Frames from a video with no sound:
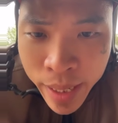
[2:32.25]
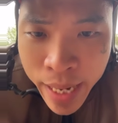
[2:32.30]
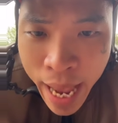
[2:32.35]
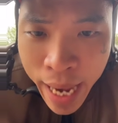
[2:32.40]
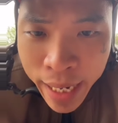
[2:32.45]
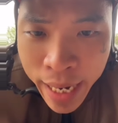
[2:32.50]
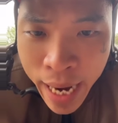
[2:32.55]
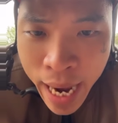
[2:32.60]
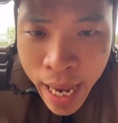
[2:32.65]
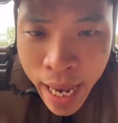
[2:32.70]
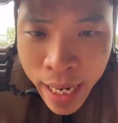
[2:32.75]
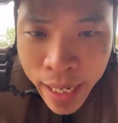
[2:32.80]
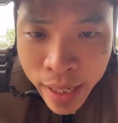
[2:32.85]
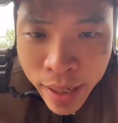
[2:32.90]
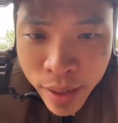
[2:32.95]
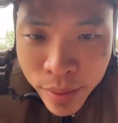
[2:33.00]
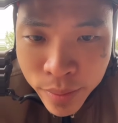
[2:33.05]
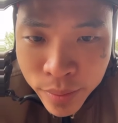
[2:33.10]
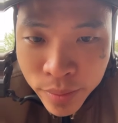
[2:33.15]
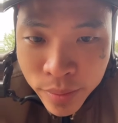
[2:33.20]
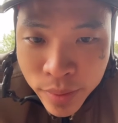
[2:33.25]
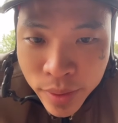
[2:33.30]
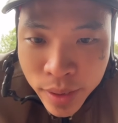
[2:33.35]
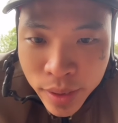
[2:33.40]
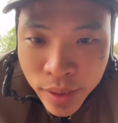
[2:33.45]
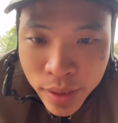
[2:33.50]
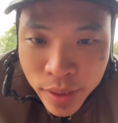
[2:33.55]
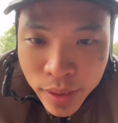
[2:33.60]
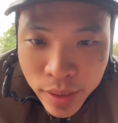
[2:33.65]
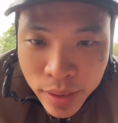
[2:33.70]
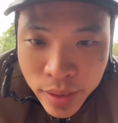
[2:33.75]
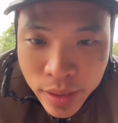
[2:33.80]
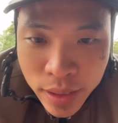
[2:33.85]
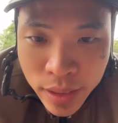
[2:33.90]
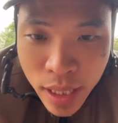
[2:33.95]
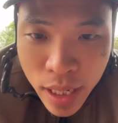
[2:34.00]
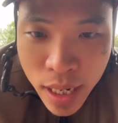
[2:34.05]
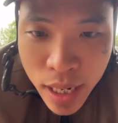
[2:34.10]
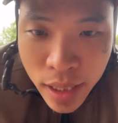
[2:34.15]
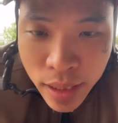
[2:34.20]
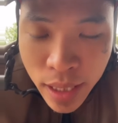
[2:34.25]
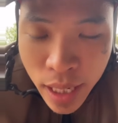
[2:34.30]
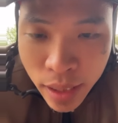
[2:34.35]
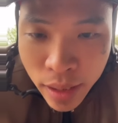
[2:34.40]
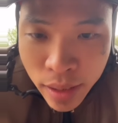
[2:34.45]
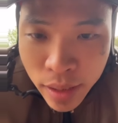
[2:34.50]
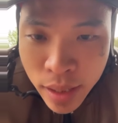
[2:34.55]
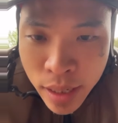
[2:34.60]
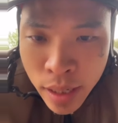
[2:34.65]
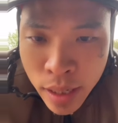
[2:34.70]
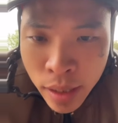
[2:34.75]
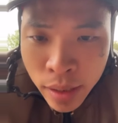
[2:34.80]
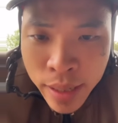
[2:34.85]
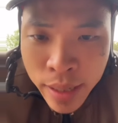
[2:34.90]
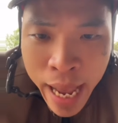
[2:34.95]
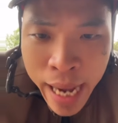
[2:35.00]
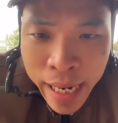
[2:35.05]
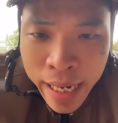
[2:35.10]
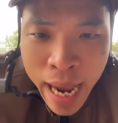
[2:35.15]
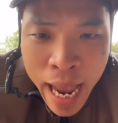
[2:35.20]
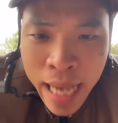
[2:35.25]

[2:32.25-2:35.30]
biết đại ca này không Sợ thật Đại